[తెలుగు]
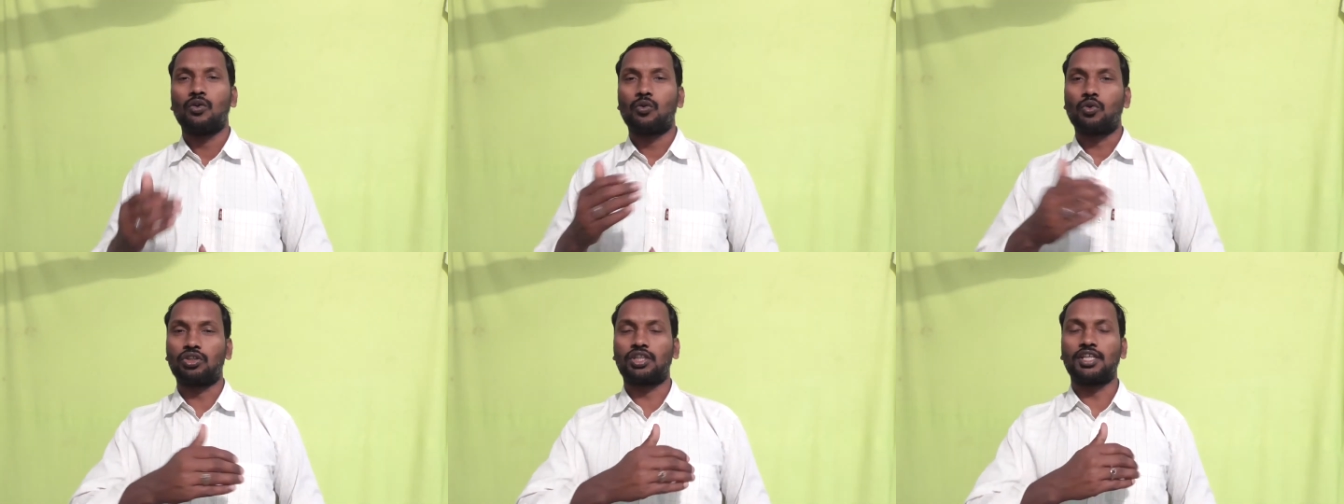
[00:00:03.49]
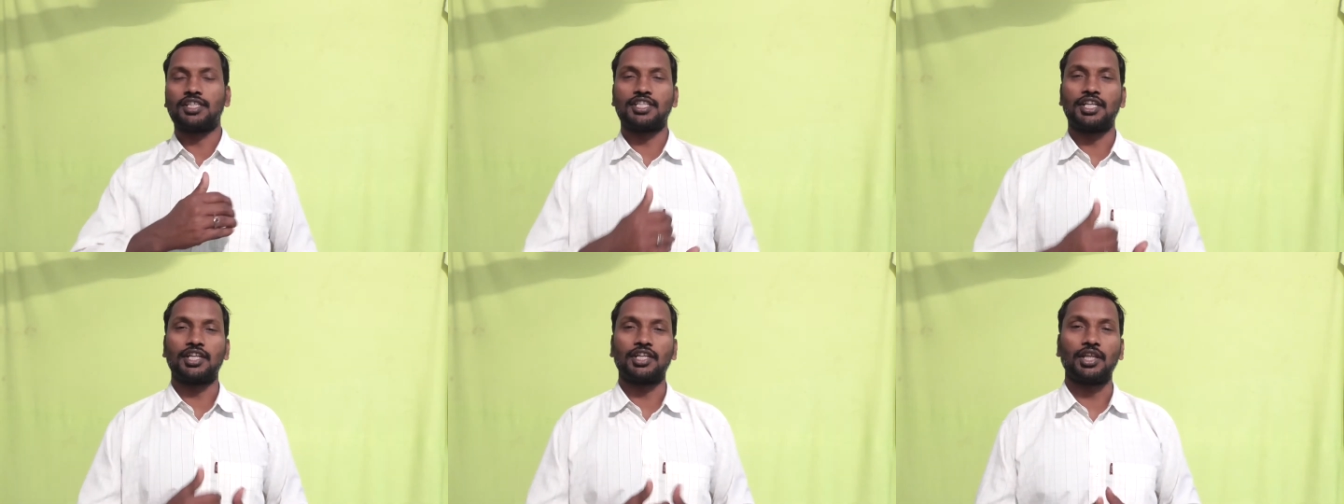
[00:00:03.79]

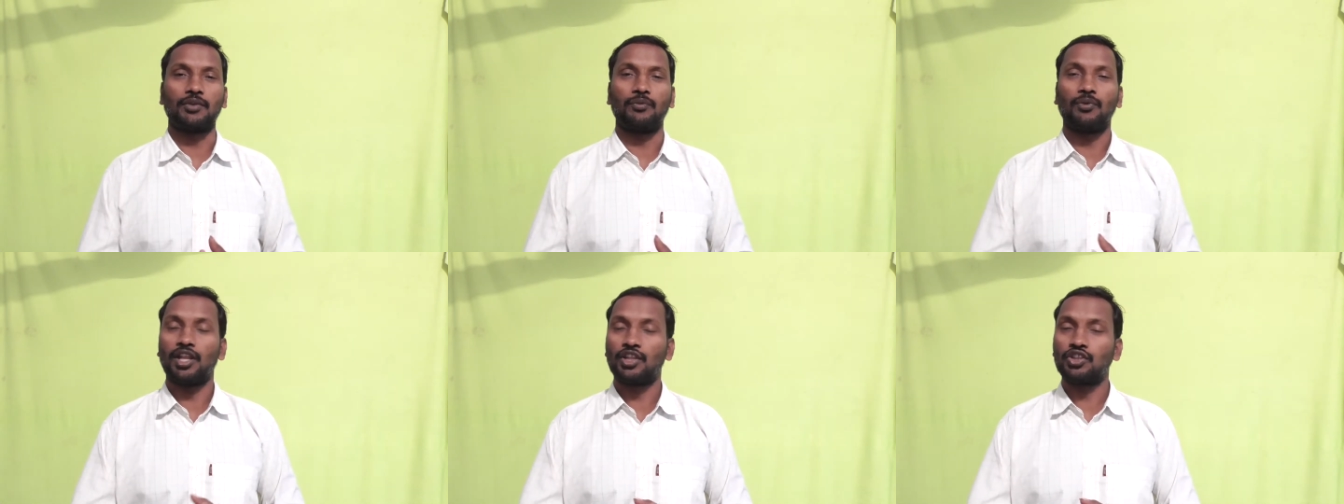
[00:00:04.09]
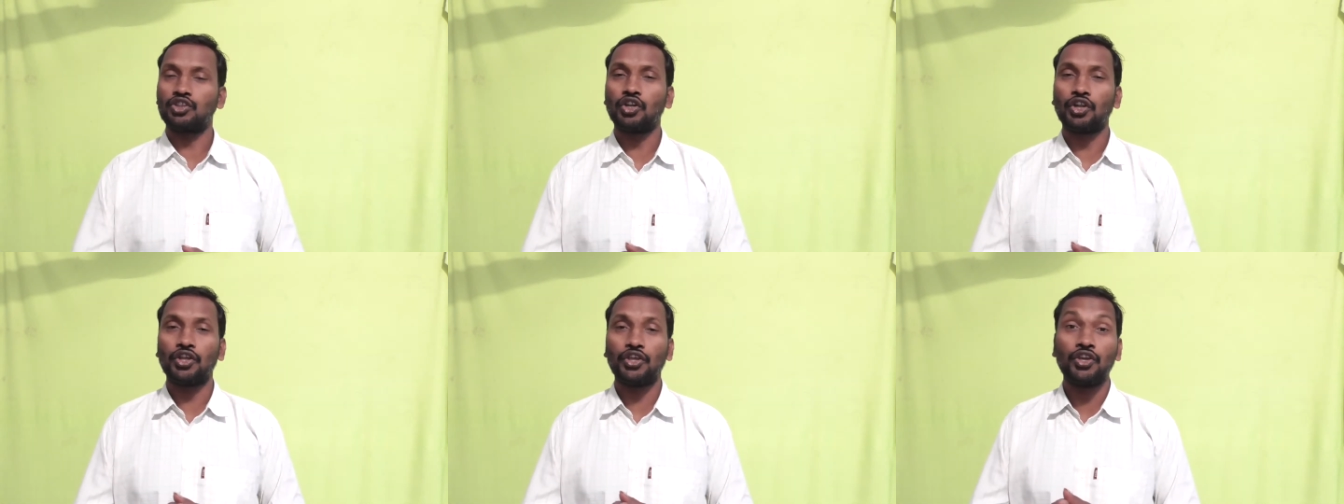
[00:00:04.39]
కృతి శెట్టి
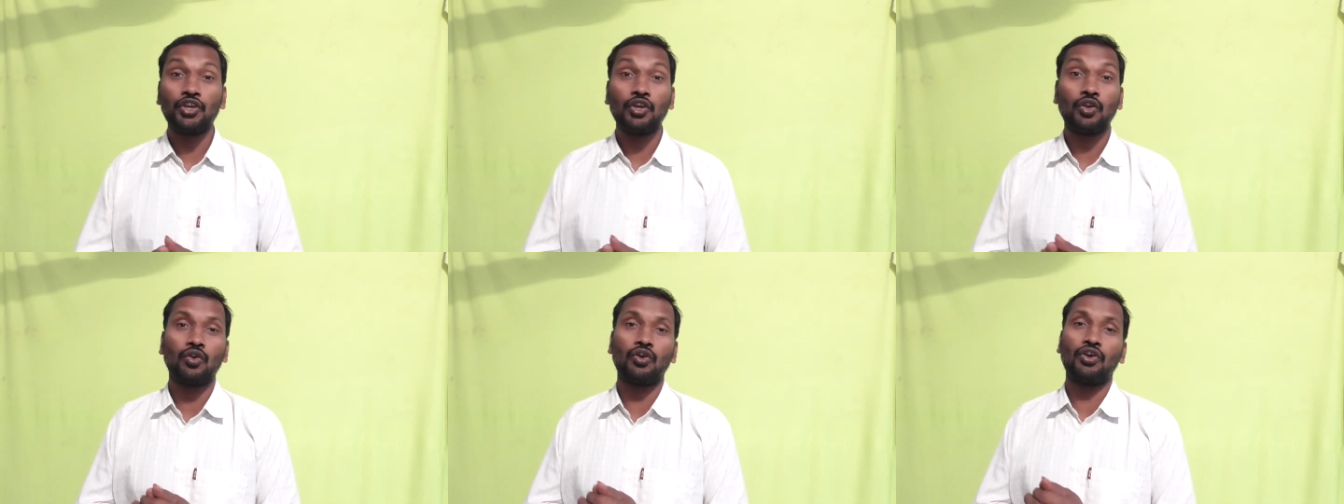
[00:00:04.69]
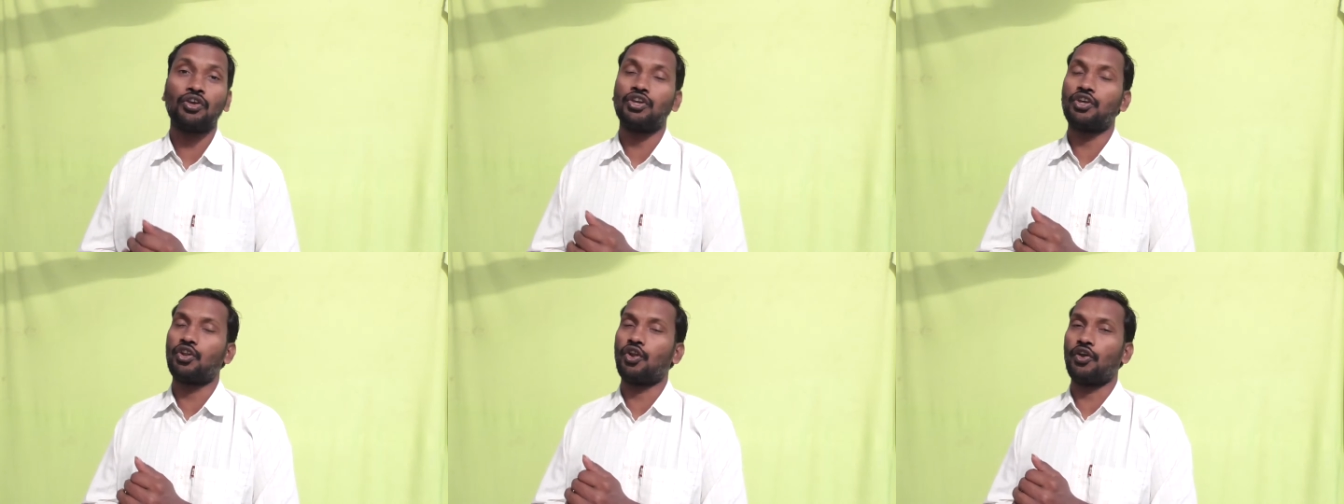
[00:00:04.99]
వీళ్ళిద్దరు హీరో
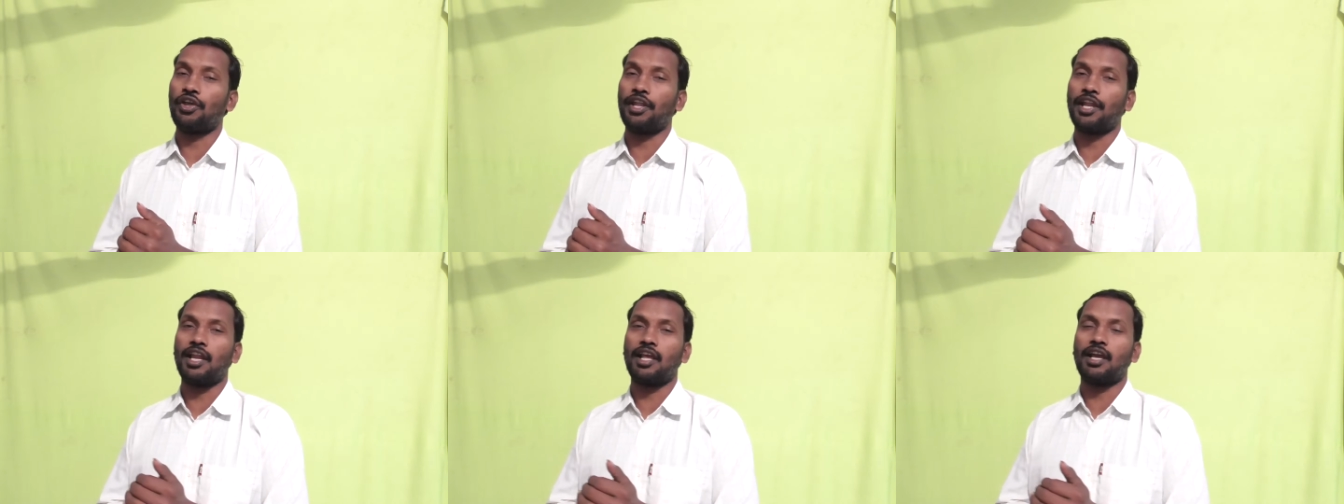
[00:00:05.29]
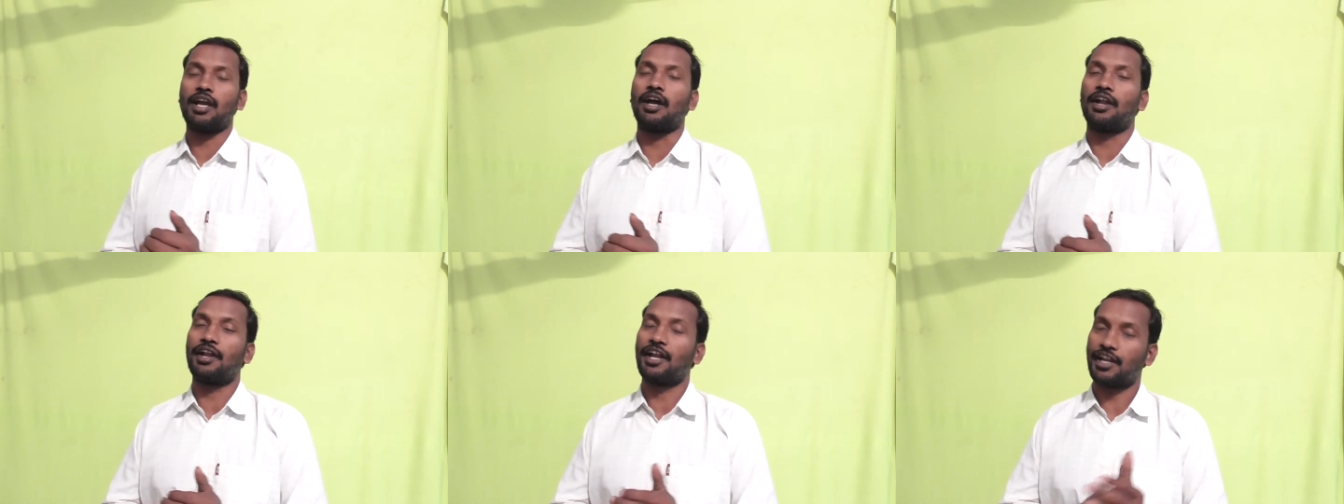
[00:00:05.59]

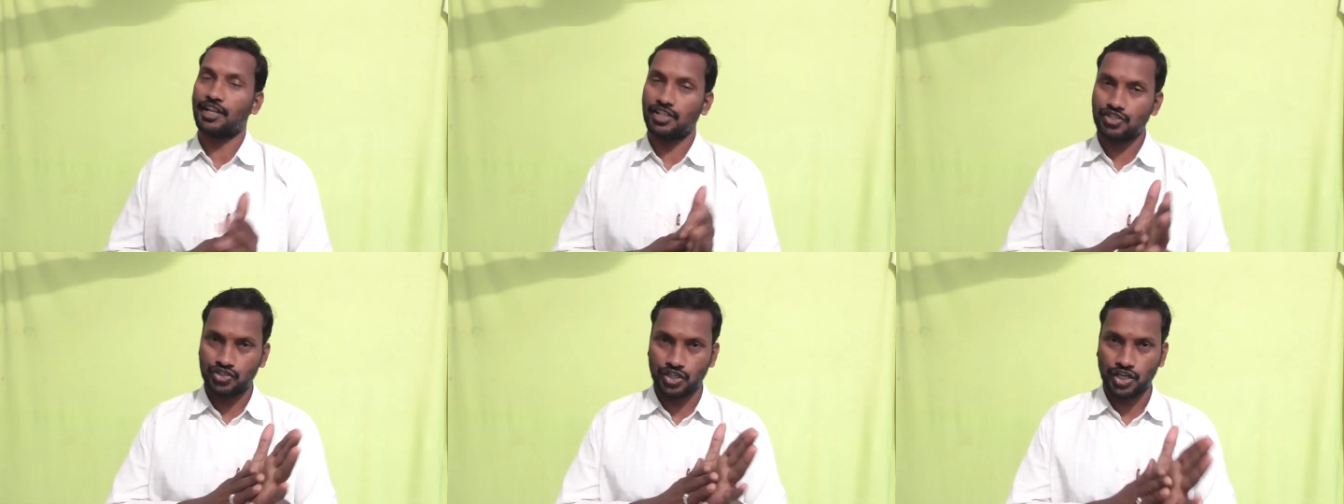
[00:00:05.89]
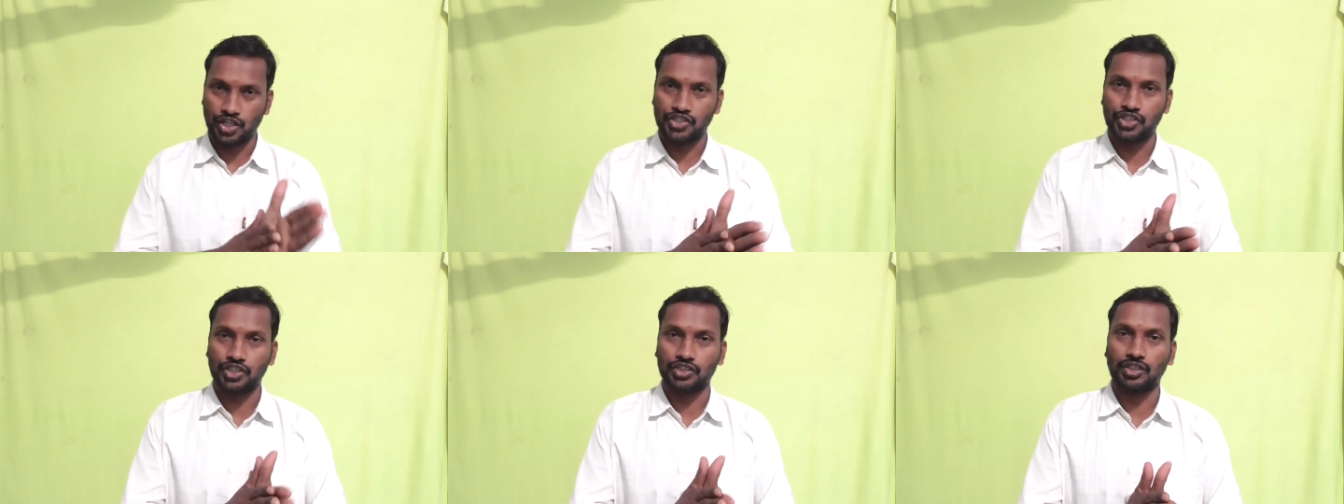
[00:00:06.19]
హీరోయిన్లుగా
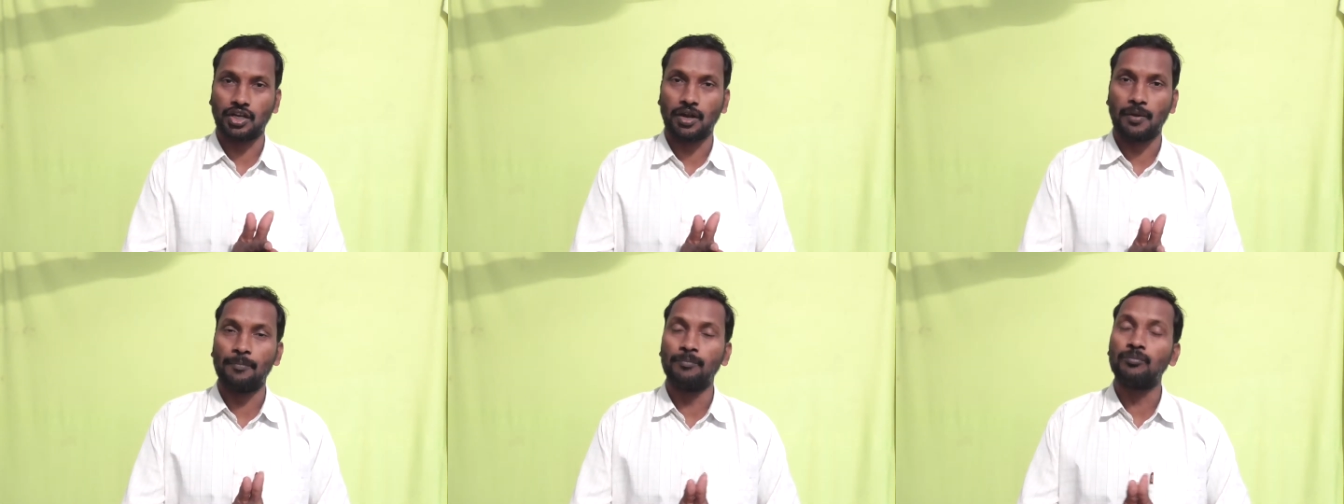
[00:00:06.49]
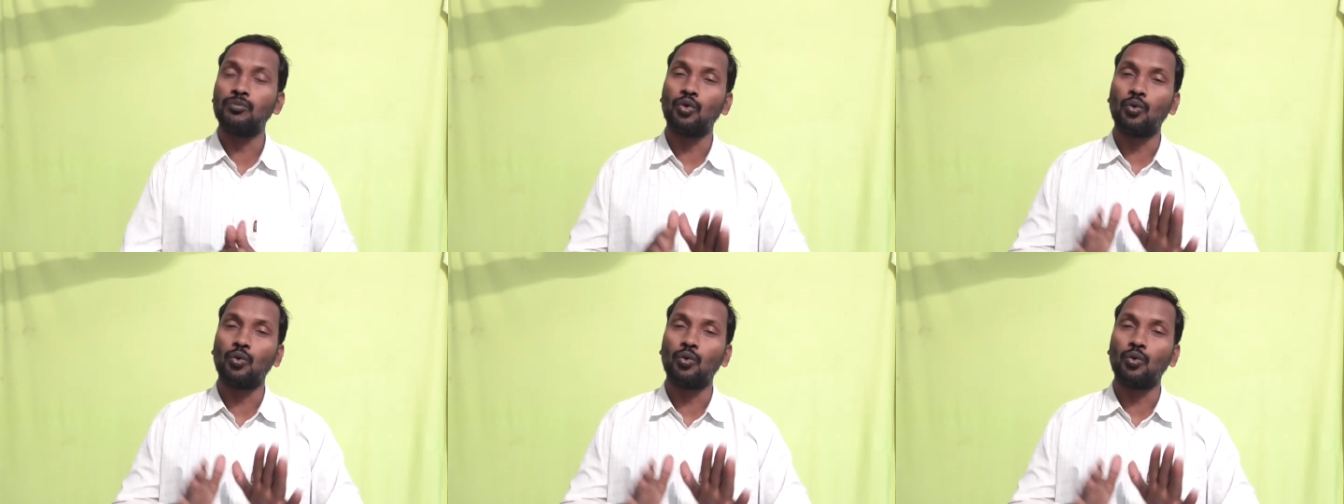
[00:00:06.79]
నటించిన చిత్రం